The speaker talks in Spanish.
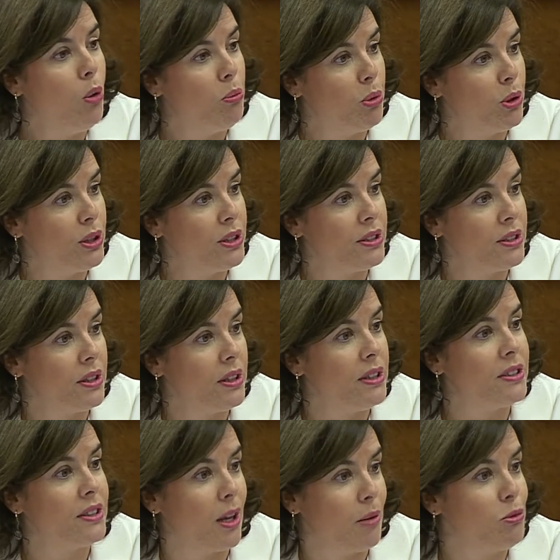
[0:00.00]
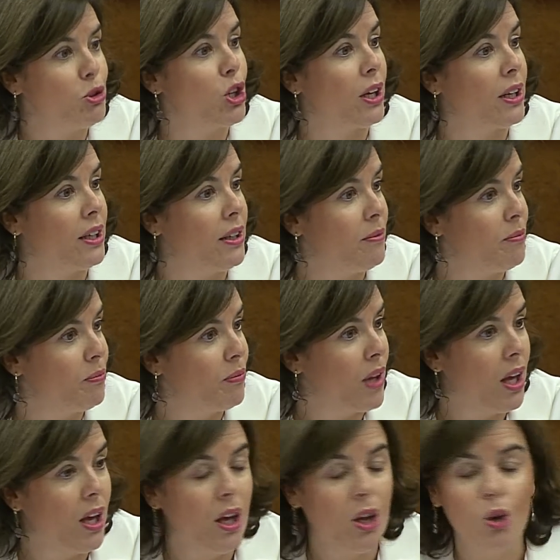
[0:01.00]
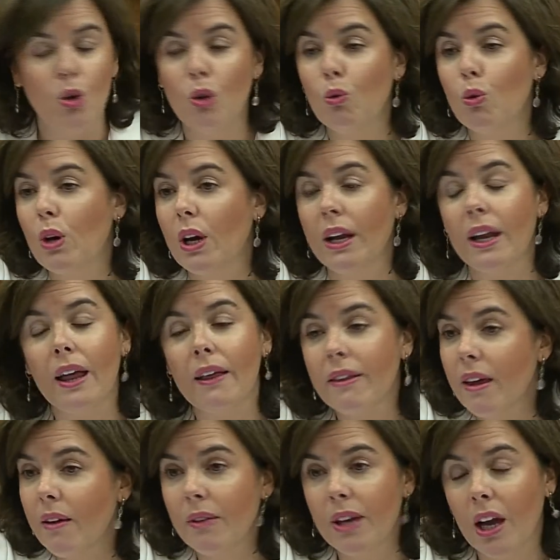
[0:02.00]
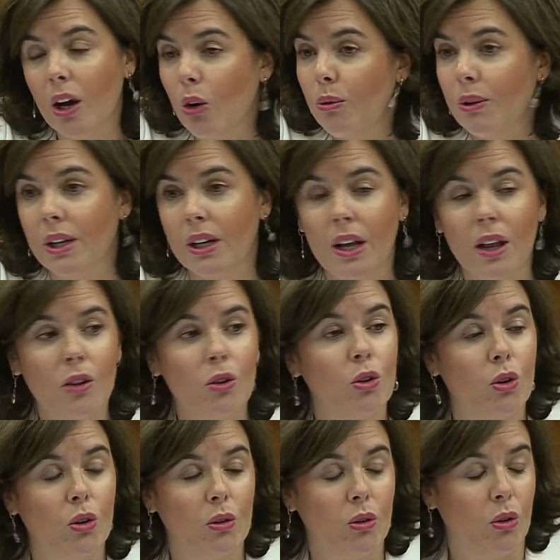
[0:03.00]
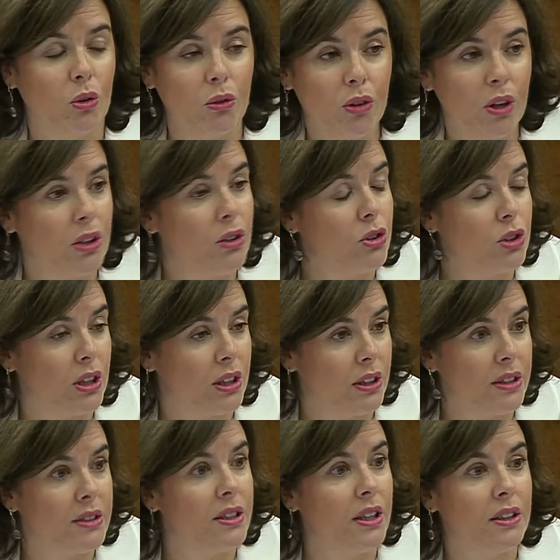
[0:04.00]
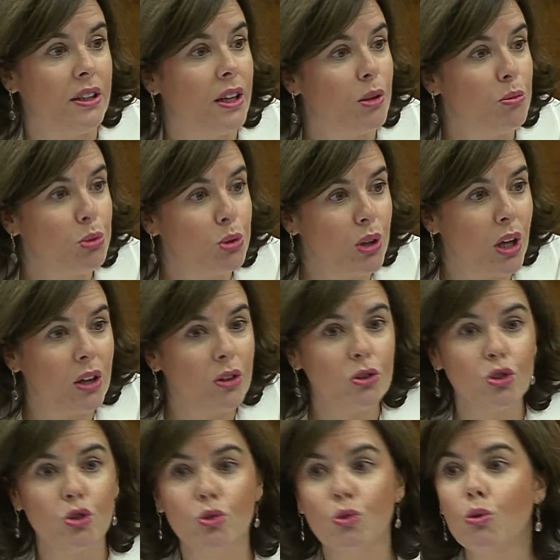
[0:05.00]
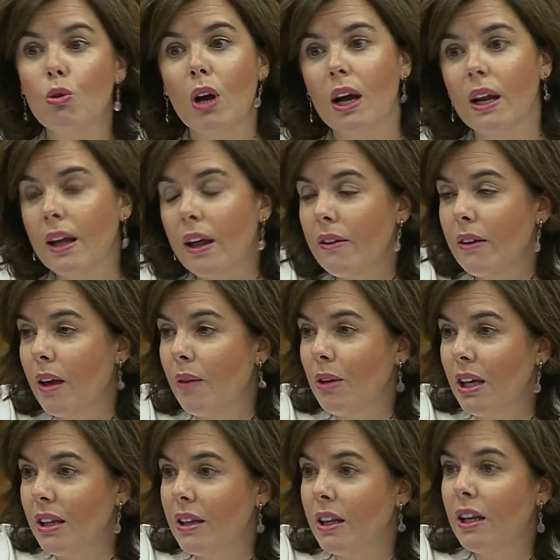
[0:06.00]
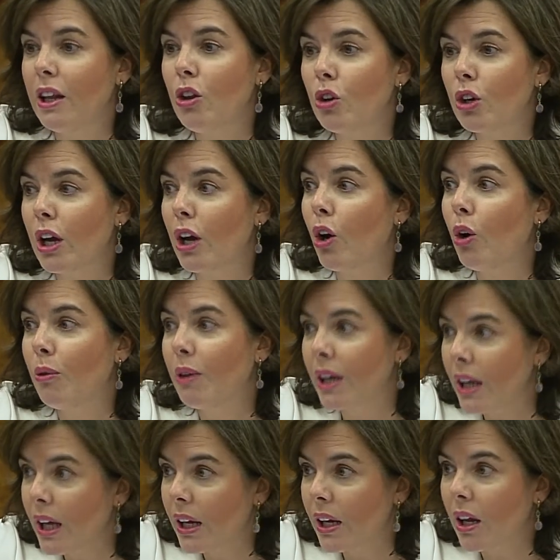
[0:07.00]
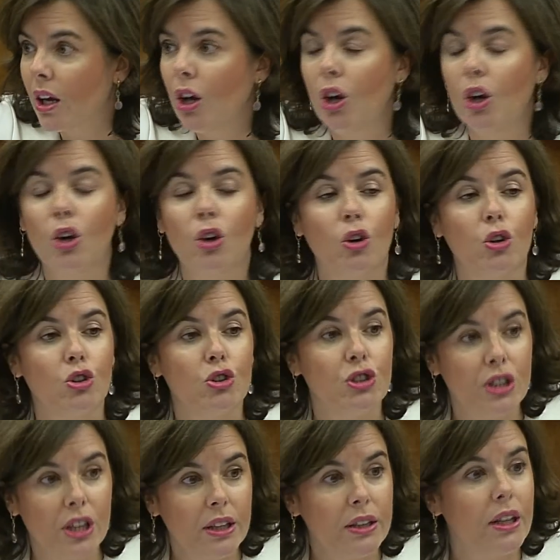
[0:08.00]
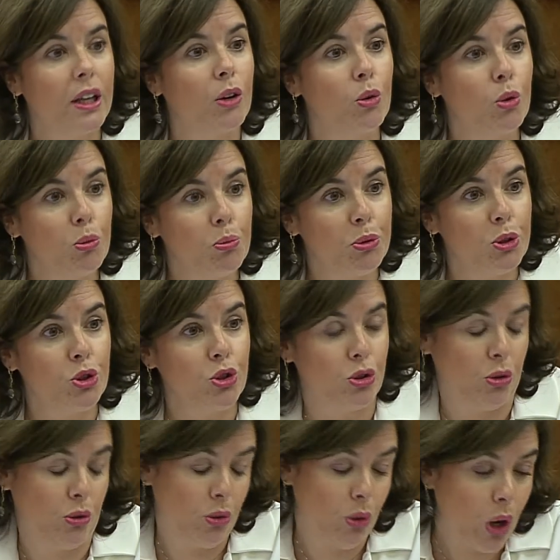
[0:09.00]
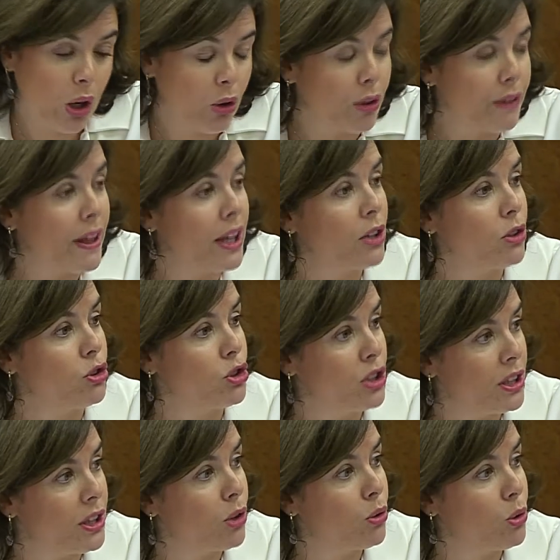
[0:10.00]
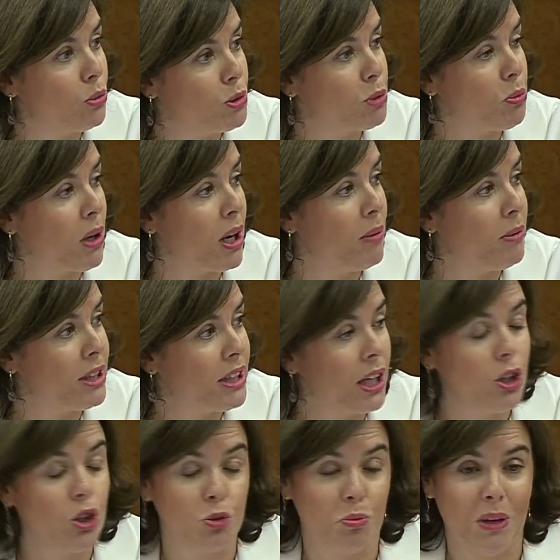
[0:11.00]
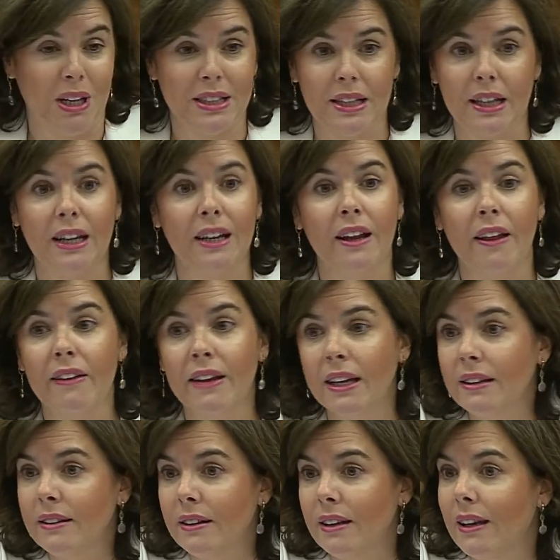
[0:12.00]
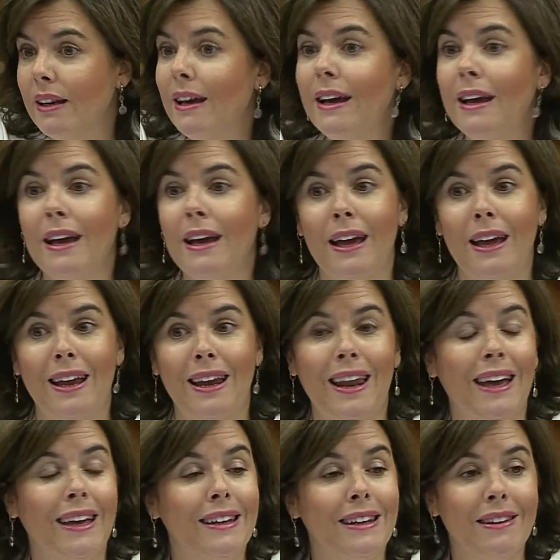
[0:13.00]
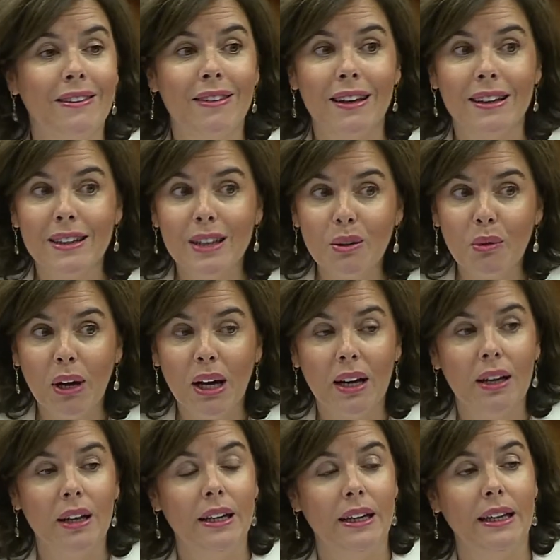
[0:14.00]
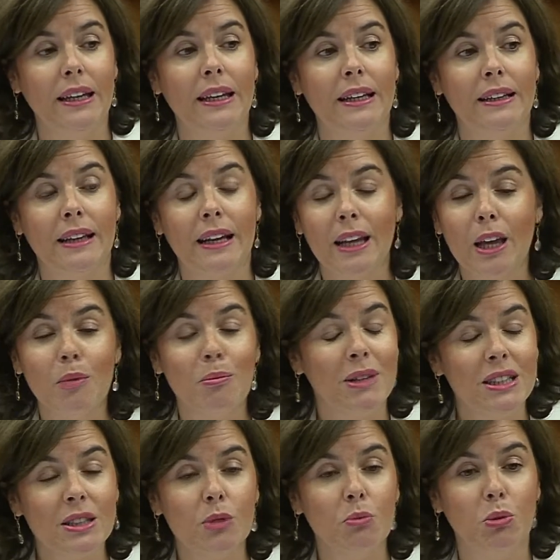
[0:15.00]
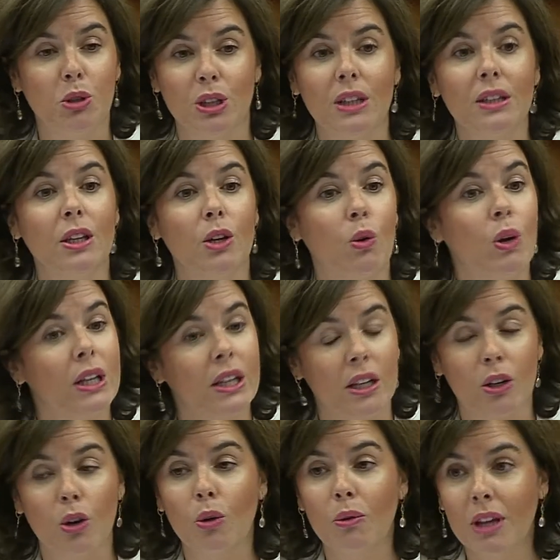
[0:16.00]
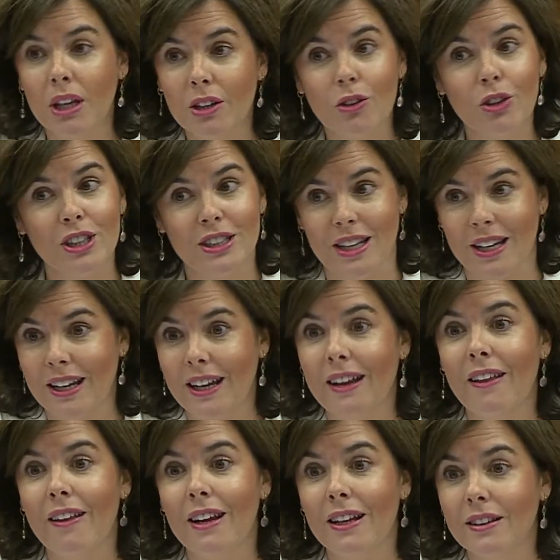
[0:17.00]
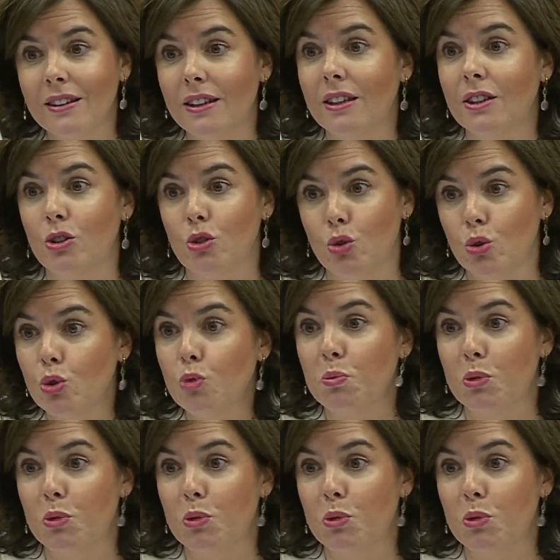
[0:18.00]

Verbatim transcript: pues estamos aquí. Nunca nadie había gobernado con 137 diputados, nunca nadie había tenido que gobernar con siete grupos o acordar con siete grupos parlamentarios para sacar adelante la iniciativa y la tarea más importante de cualquier gobierno, que sacar adelante sus